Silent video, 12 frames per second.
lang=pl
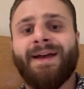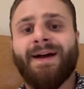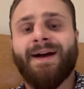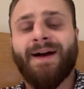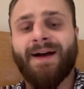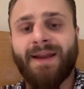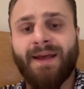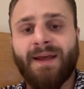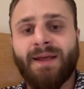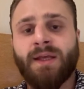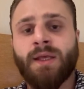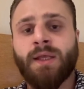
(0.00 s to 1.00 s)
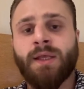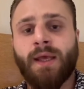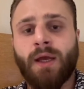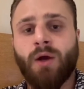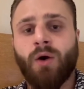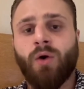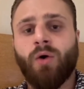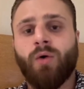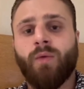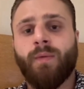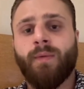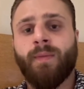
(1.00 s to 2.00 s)
ale jego
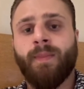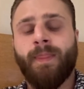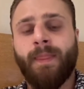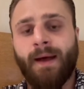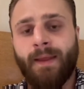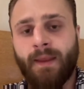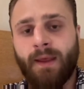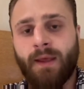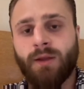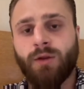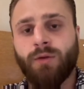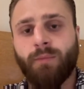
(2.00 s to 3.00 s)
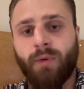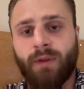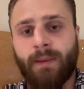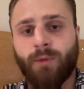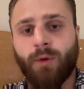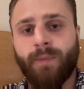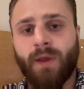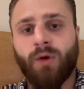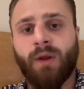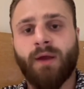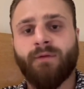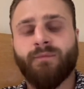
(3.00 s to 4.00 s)
dane podam dopiero
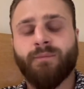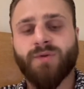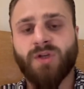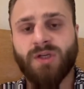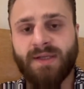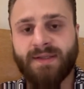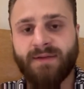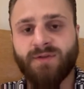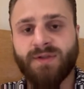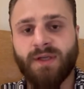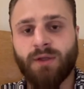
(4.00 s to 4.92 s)
jak prześledzę wszystkie